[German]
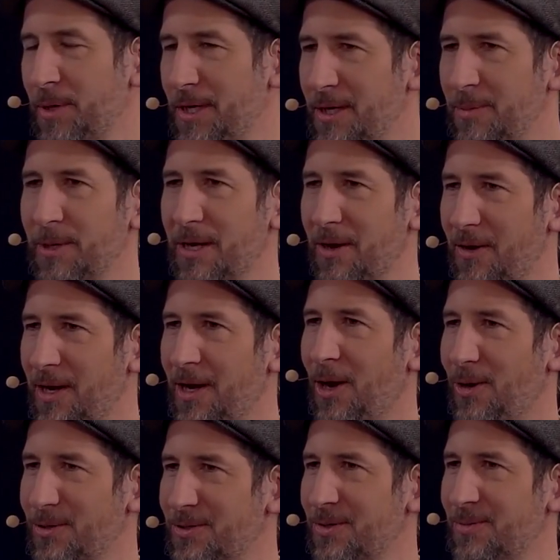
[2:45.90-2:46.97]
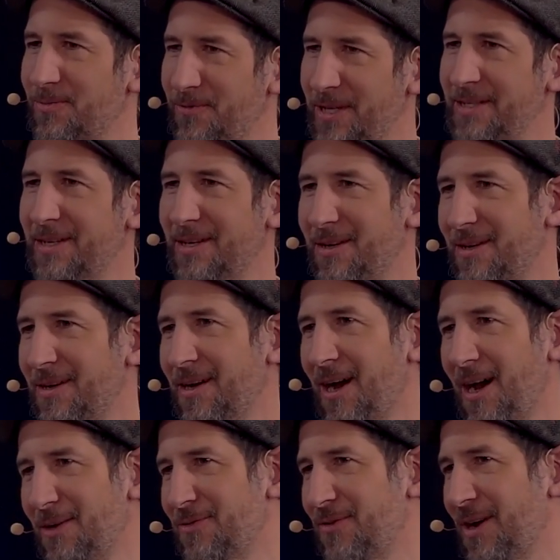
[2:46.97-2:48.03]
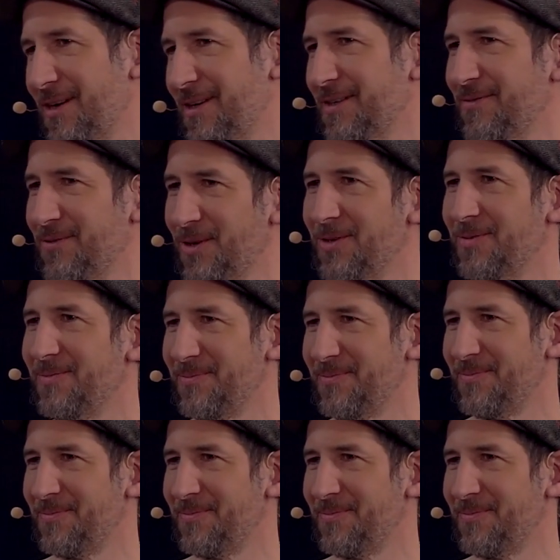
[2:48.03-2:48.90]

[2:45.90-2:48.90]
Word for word: bin ich mittlerweile auch zum Winterradfahrer geworden.